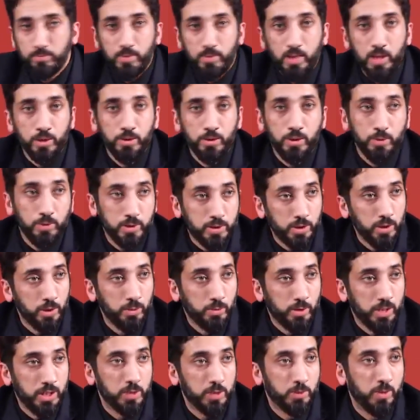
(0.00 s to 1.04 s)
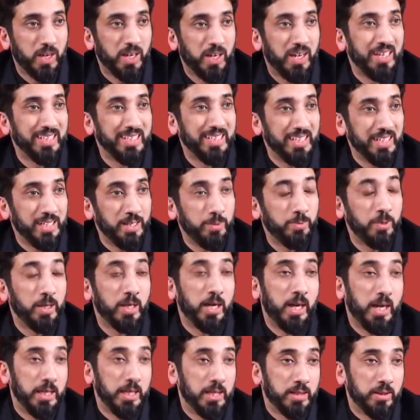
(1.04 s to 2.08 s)
মূল শব্দ হল ওয়াকা ওয়াকি
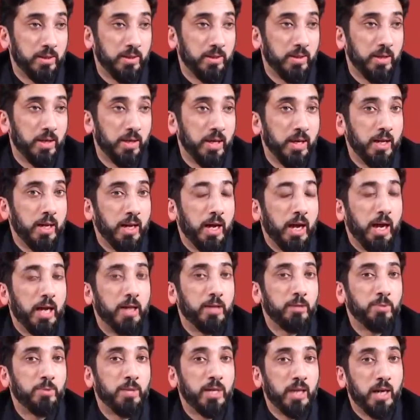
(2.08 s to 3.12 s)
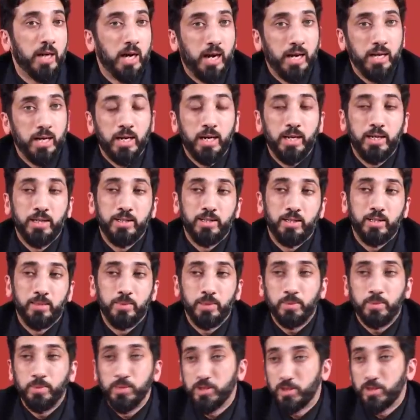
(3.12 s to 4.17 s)
ওয়াকায়াতান আর আরবিতে অর্থ
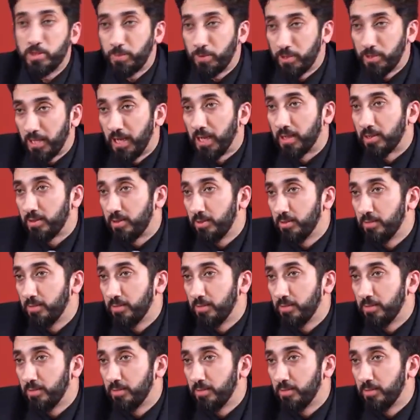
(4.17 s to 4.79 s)
রক্ষা করা